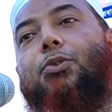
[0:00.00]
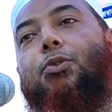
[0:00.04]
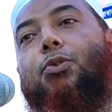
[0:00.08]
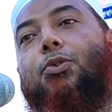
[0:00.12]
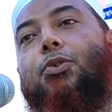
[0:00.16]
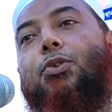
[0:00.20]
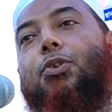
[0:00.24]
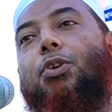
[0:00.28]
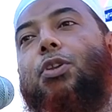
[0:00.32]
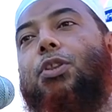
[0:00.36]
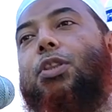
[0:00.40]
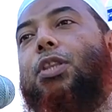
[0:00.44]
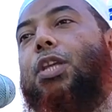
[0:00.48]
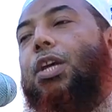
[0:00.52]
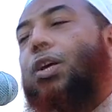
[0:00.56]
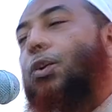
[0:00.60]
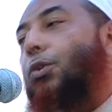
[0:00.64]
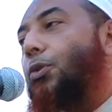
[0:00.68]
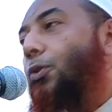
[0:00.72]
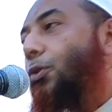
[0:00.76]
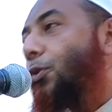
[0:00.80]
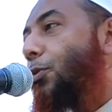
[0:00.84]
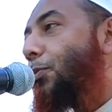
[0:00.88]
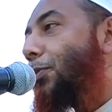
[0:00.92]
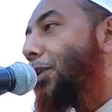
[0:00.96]
সন্ন্যত
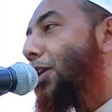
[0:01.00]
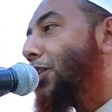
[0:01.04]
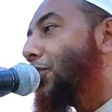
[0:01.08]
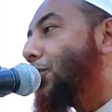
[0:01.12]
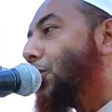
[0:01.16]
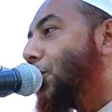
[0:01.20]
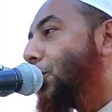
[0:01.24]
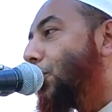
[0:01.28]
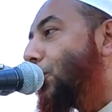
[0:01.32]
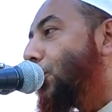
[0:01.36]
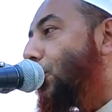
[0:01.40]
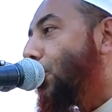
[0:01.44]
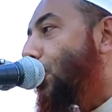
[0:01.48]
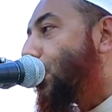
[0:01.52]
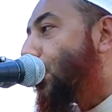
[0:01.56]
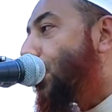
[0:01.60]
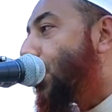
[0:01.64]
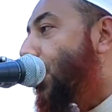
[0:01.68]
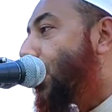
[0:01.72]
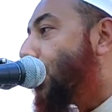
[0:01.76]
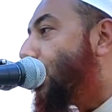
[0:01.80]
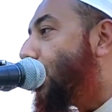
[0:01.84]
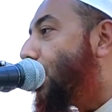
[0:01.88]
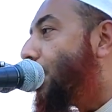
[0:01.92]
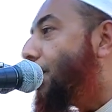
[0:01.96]
কেউ তোমরা শক্ত
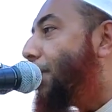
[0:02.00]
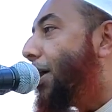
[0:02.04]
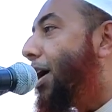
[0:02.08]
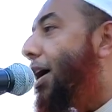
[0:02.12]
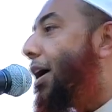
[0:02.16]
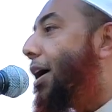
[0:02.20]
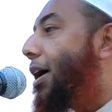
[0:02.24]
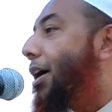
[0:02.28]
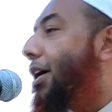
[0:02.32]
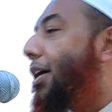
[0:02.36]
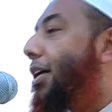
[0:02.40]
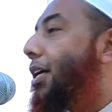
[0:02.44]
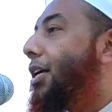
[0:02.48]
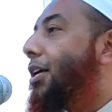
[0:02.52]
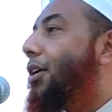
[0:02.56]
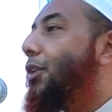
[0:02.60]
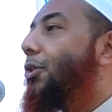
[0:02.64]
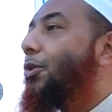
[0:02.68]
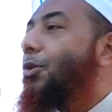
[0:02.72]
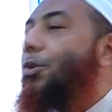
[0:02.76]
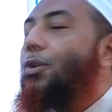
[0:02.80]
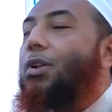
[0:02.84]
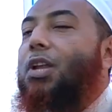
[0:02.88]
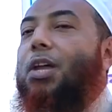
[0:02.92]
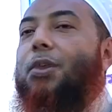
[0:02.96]
করে ধরবা
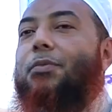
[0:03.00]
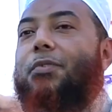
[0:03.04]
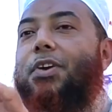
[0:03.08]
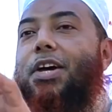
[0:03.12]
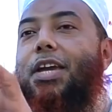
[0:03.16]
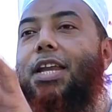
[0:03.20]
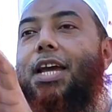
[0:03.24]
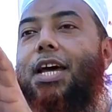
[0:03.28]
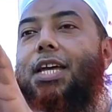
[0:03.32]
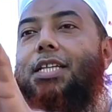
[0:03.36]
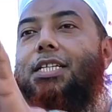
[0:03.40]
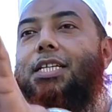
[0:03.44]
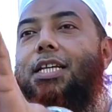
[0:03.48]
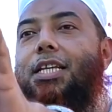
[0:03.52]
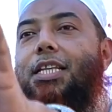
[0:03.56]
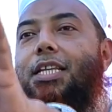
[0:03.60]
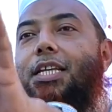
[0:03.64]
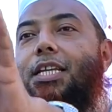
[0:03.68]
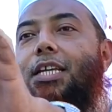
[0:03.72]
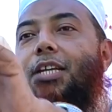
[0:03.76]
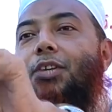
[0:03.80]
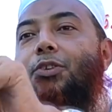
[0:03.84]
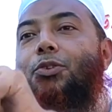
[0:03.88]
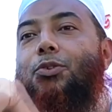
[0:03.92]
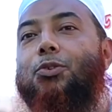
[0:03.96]
খোলাফায়ের
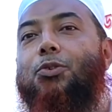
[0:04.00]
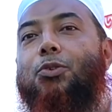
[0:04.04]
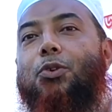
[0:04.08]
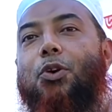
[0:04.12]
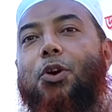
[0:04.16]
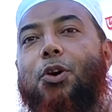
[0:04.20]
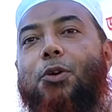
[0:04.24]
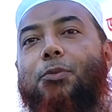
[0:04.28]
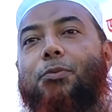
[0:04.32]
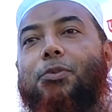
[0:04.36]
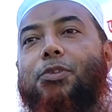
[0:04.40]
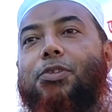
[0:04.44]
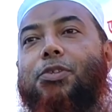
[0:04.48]
সেদিনের যুগ কয়